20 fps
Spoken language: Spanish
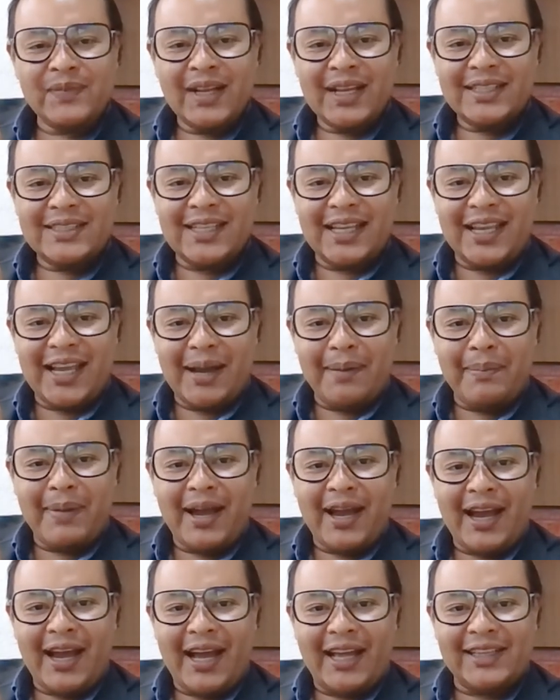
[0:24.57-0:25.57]
Se
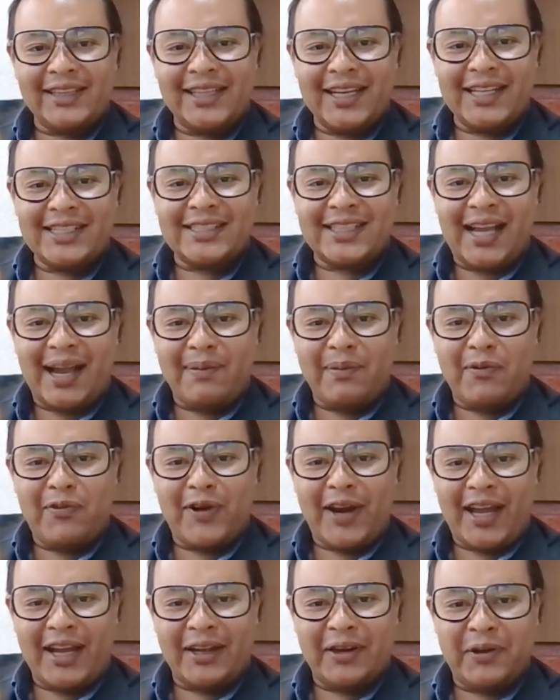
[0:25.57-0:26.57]
llama Andrés Cabo
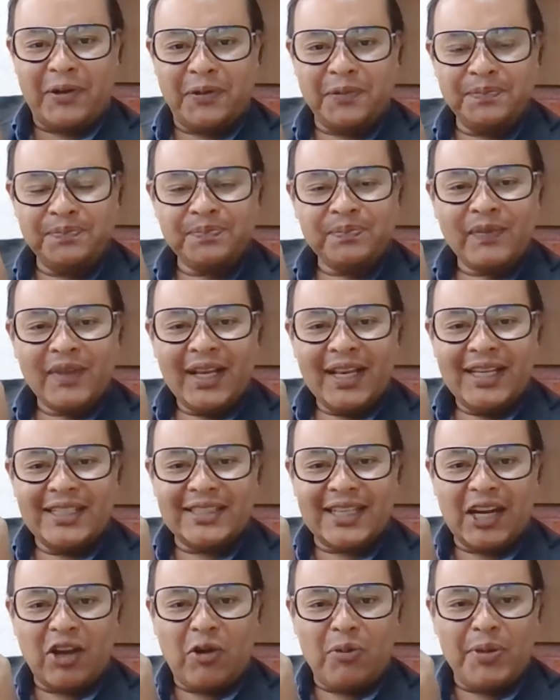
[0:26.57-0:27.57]
Franco. Les
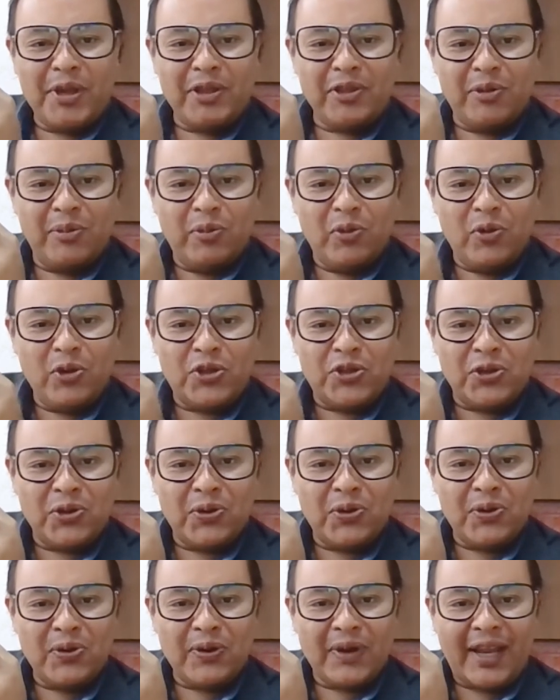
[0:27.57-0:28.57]
recomiendo
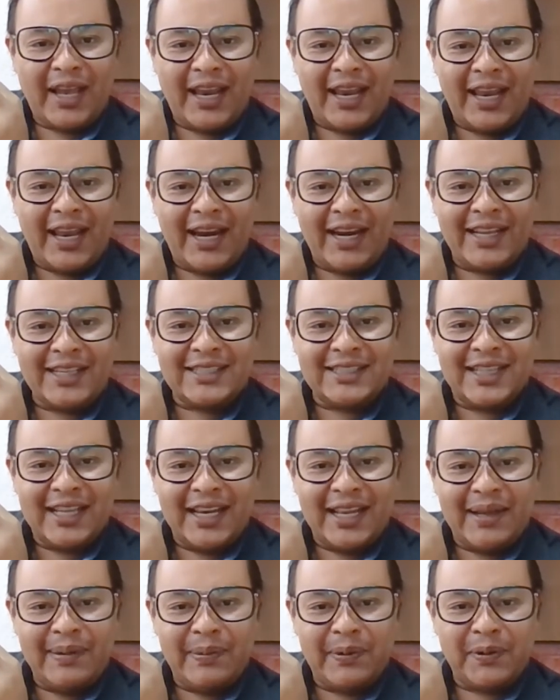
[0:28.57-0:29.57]
mucho que lean este
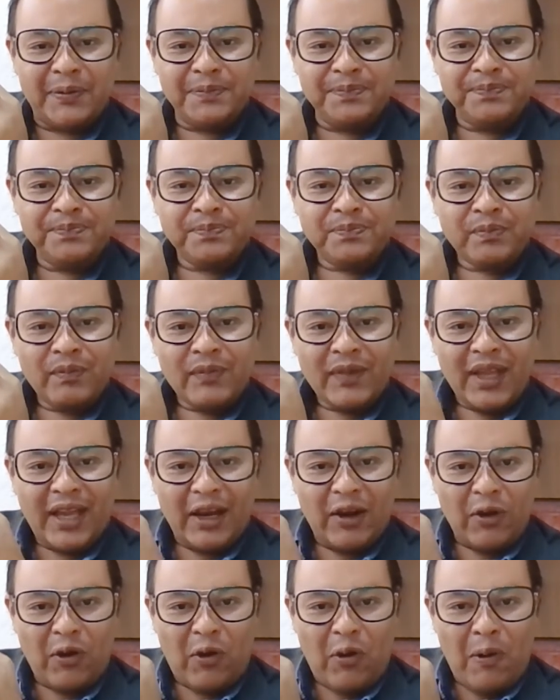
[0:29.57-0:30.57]
libro, que
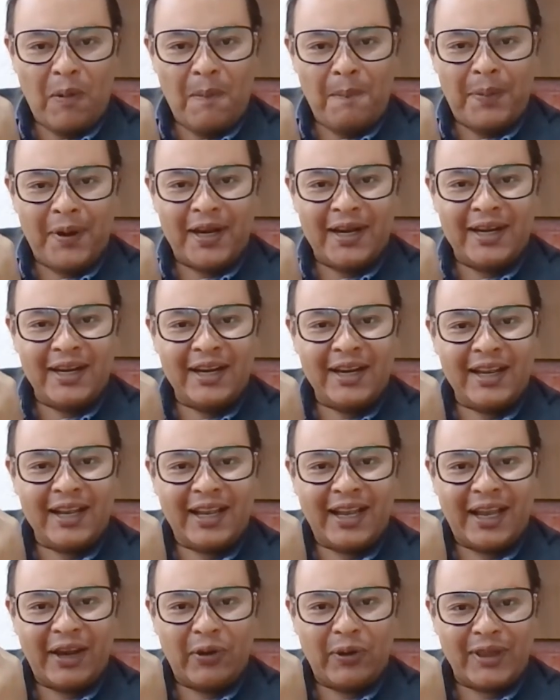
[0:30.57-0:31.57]
lo compren,
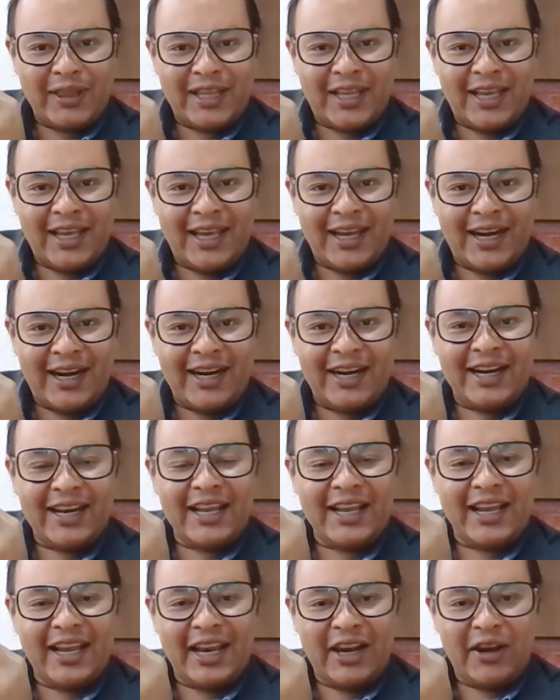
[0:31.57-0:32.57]
que lo adquieran
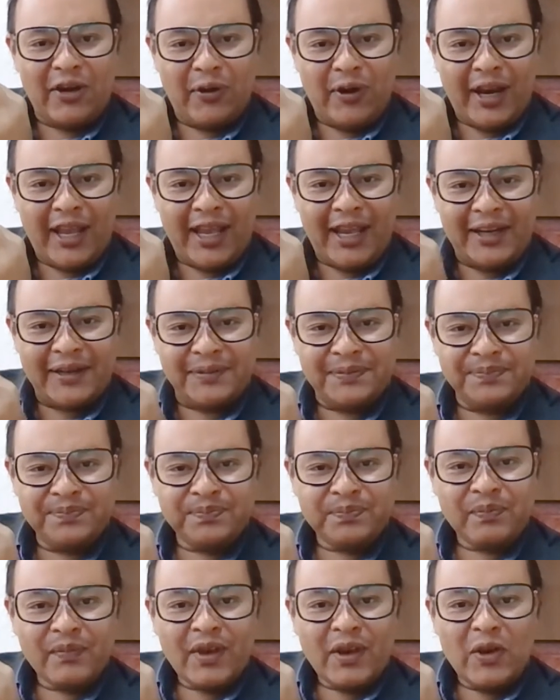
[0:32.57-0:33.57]
y lo lean
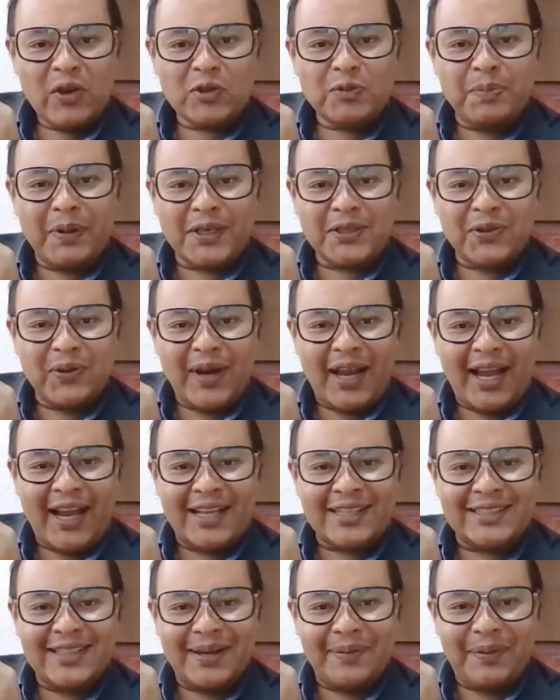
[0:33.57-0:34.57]
los
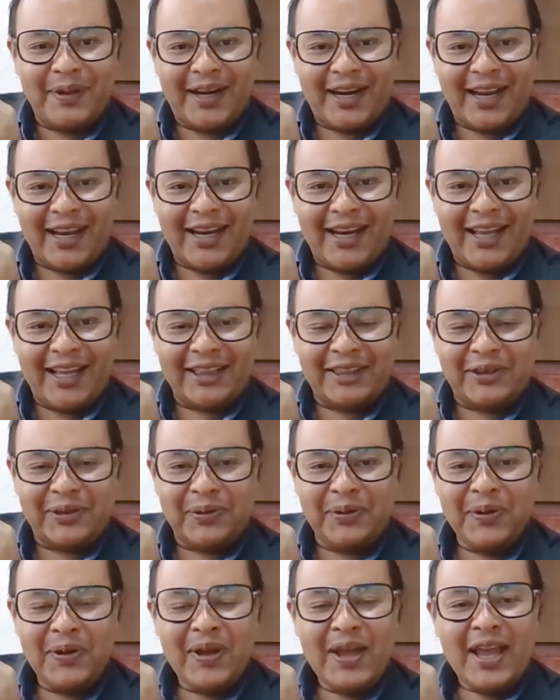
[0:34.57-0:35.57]
personajes del
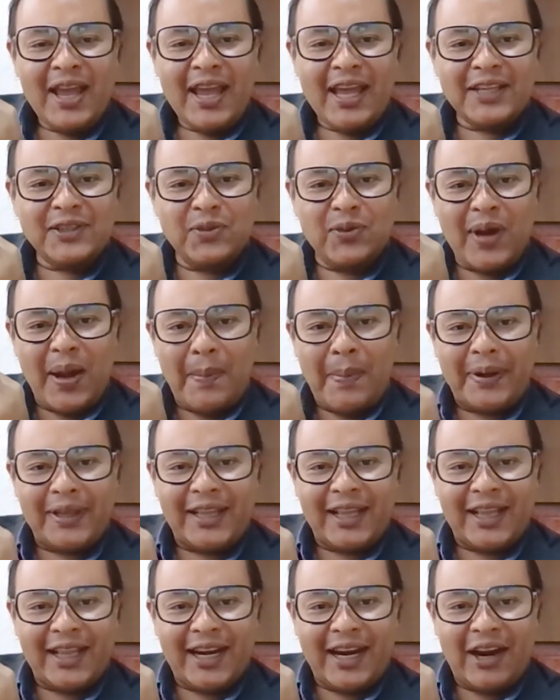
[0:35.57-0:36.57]
virreinato. Es una
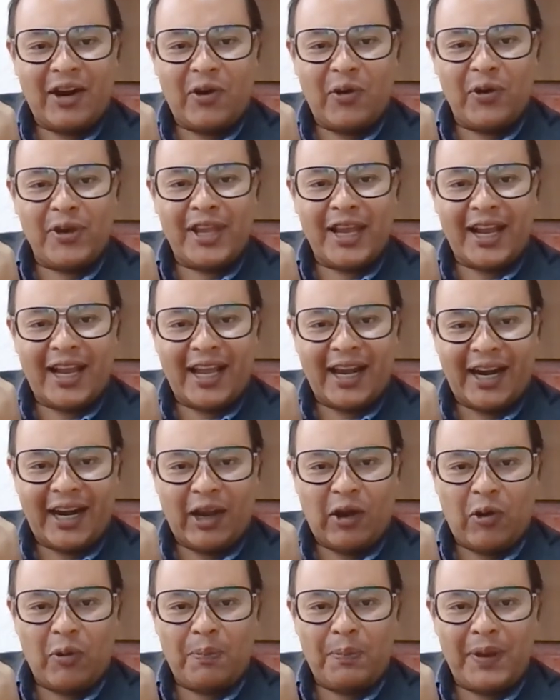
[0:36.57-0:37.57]
verdadera joya que
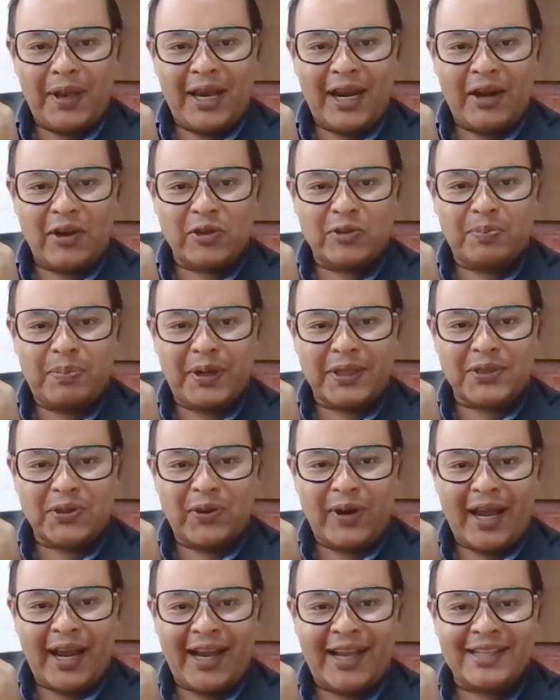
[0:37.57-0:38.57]
recopila los
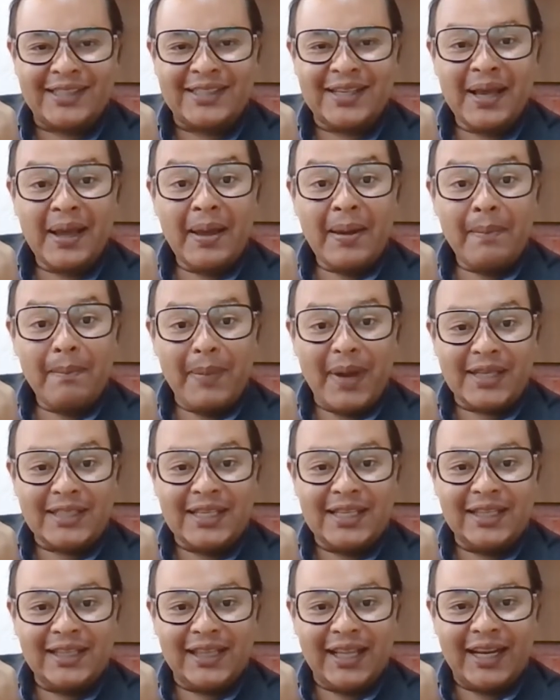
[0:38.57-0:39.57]
personajes más
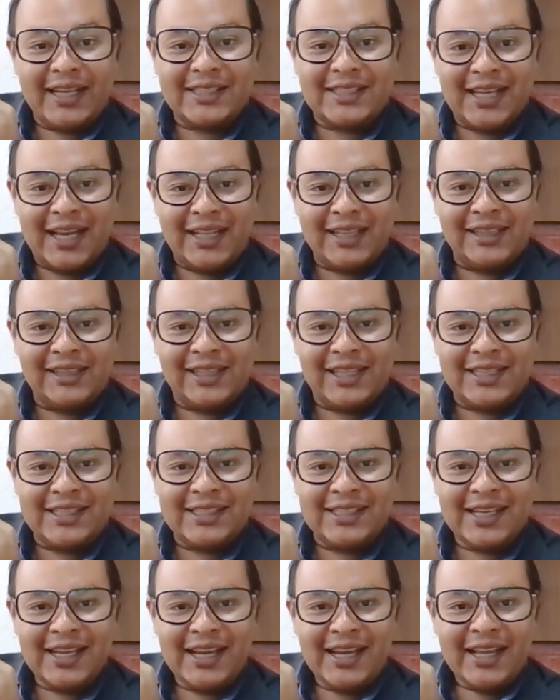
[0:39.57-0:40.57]

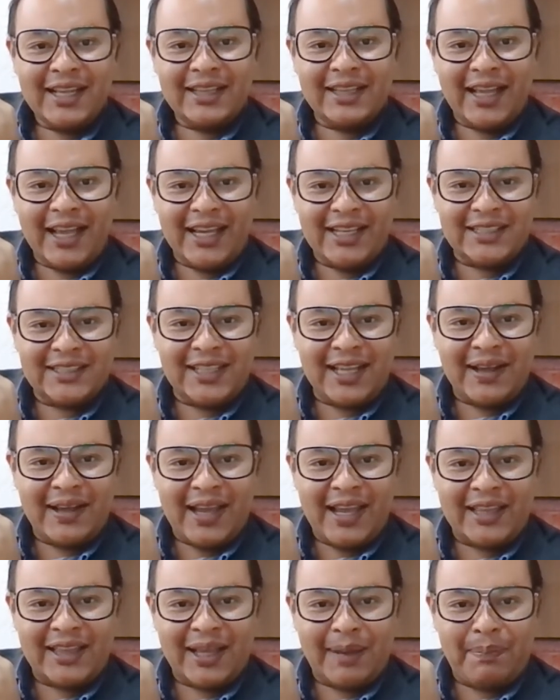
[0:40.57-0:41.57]
interesantes de esta
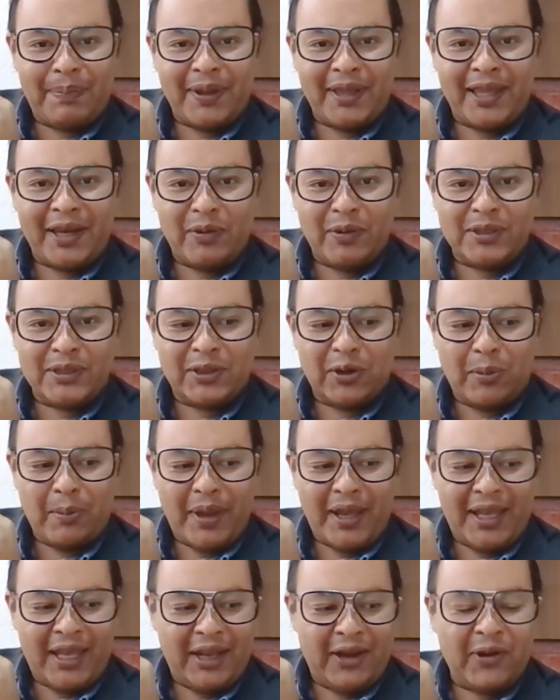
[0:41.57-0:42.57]
etapa de nuestro
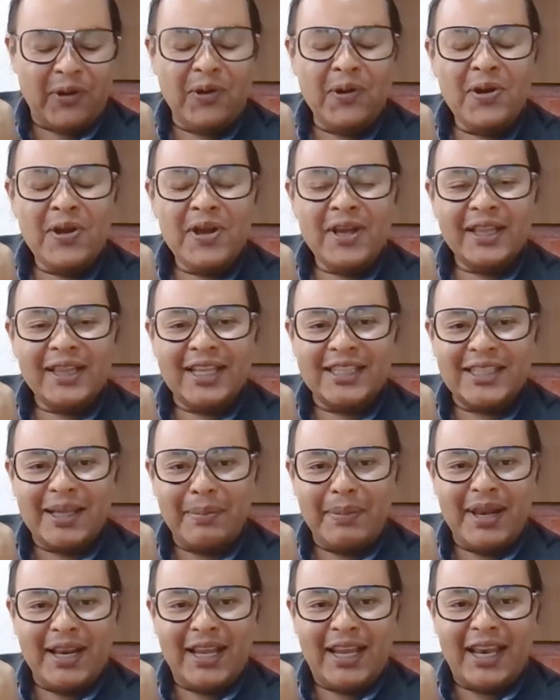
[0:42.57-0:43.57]
México desde
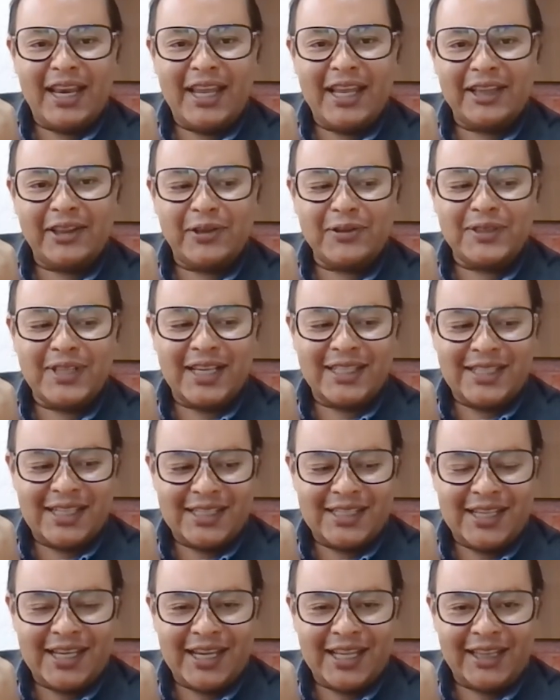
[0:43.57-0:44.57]

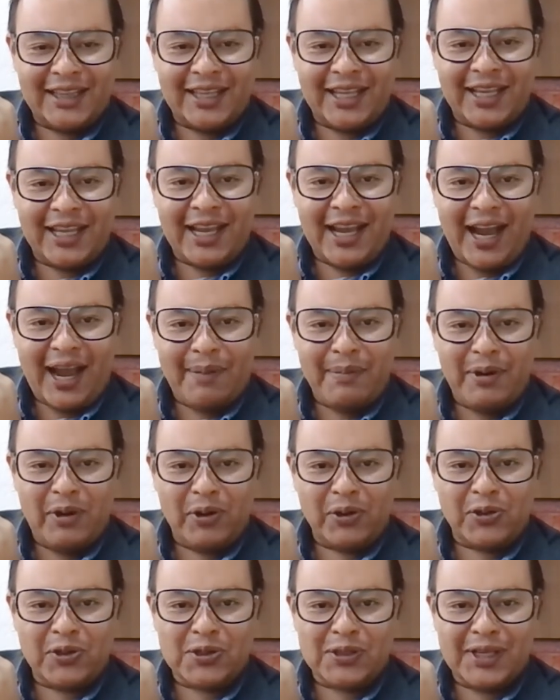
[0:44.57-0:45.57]
1517 a
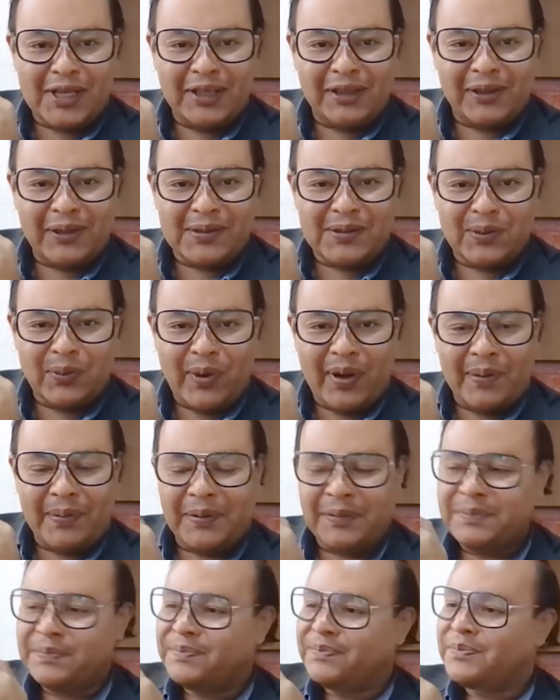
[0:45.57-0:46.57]
1809.
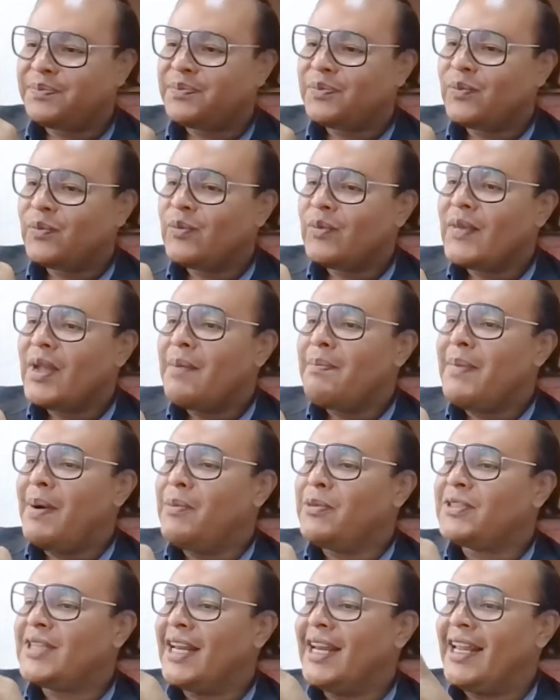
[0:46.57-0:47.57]

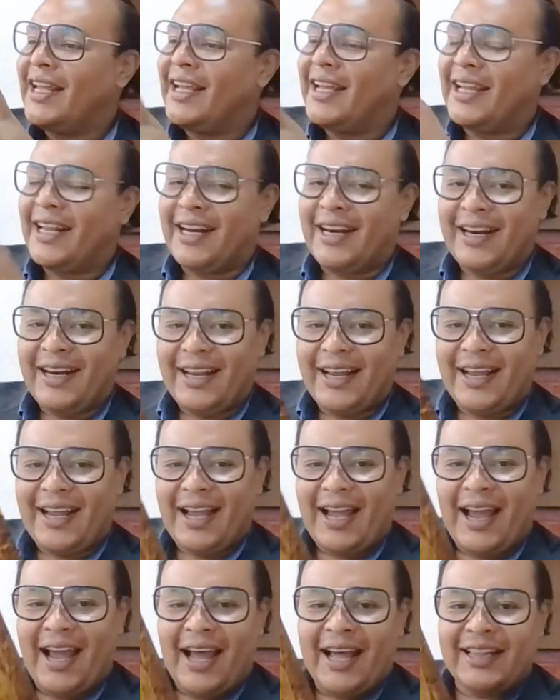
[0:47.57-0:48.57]
Vamos a leer
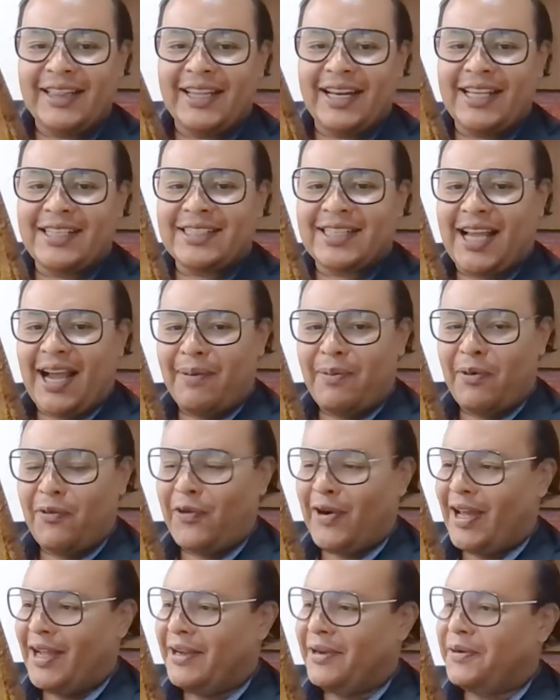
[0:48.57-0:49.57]
a Andrés Cabo
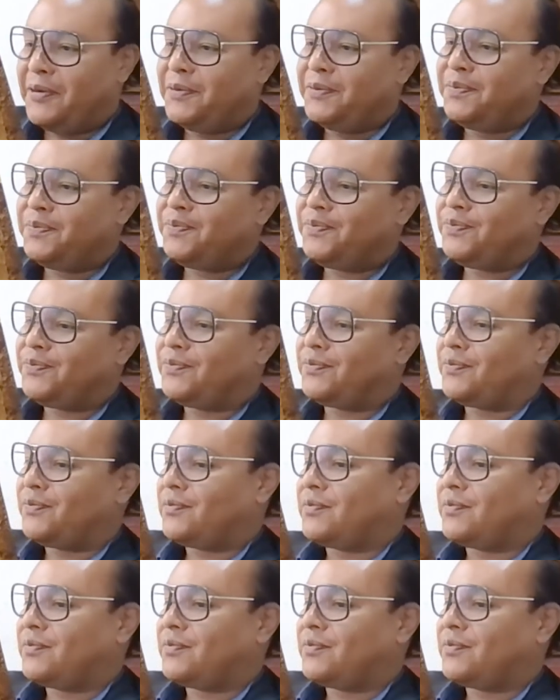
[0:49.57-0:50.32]
Franco.